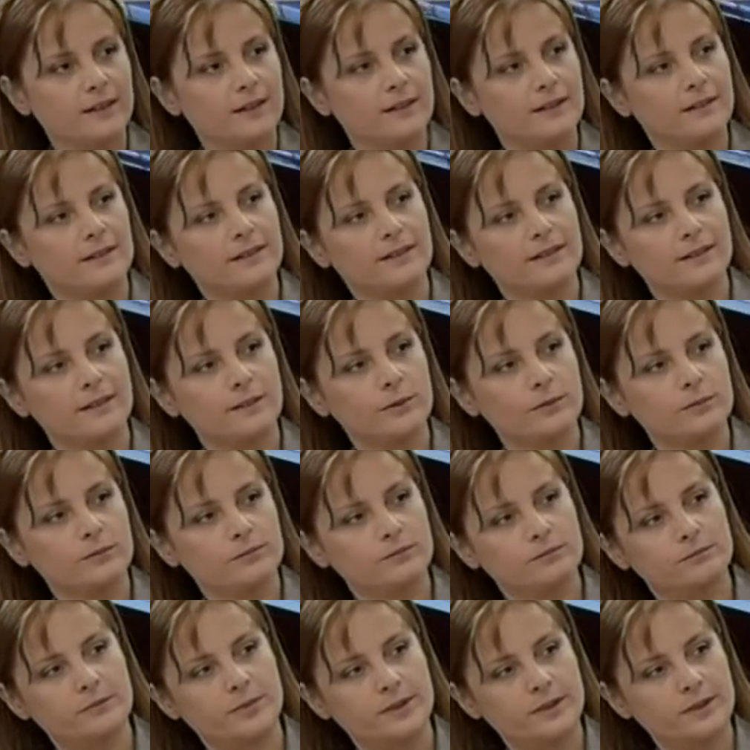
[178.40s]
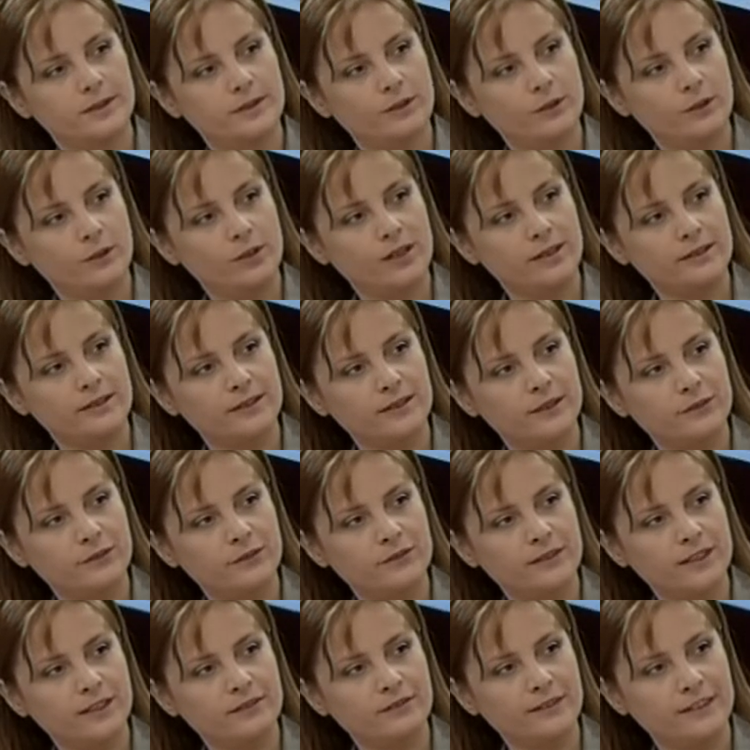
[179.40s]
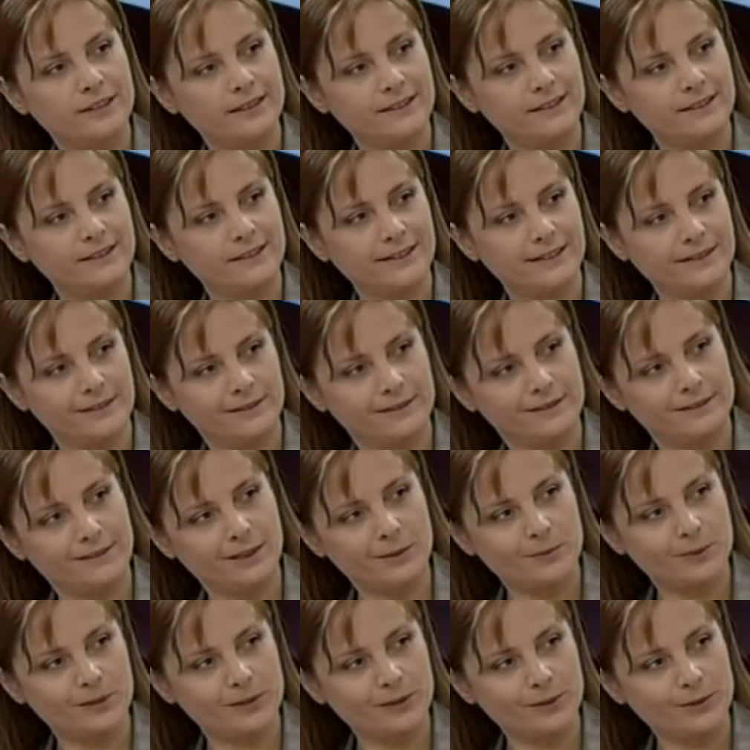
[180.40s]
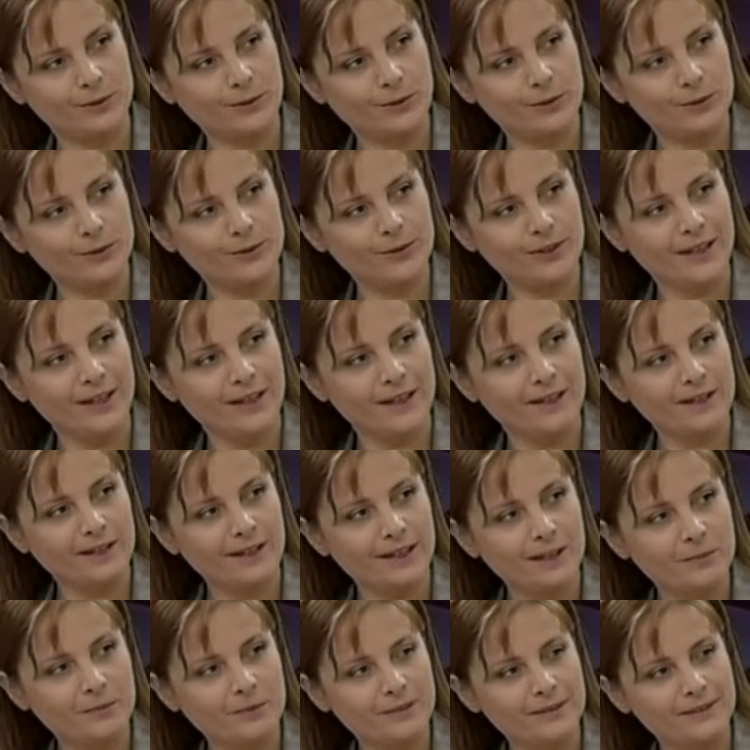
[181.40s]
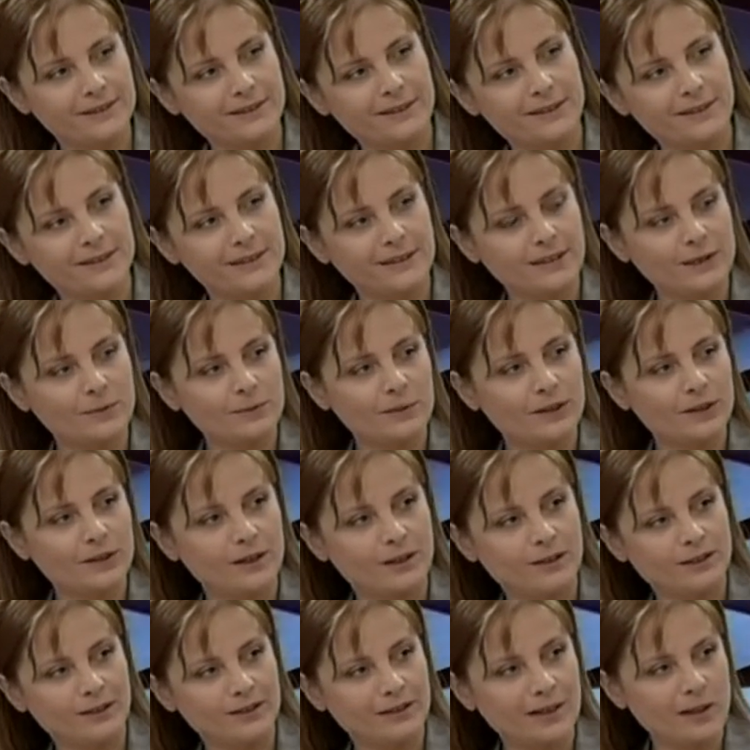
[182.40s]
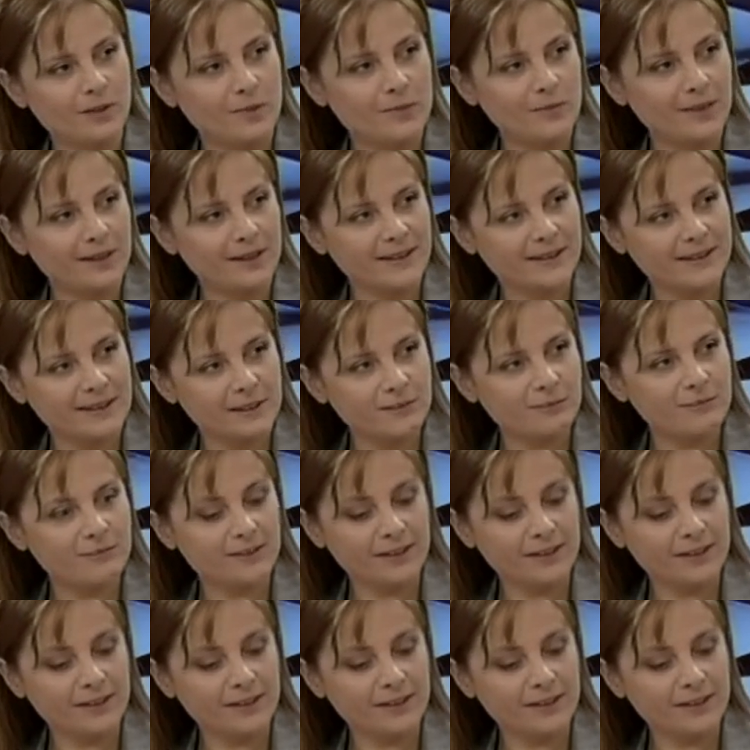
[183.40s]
e, predatörler tarafından verildiği haberini gördük. Yani bir karalama kampanyası mı var?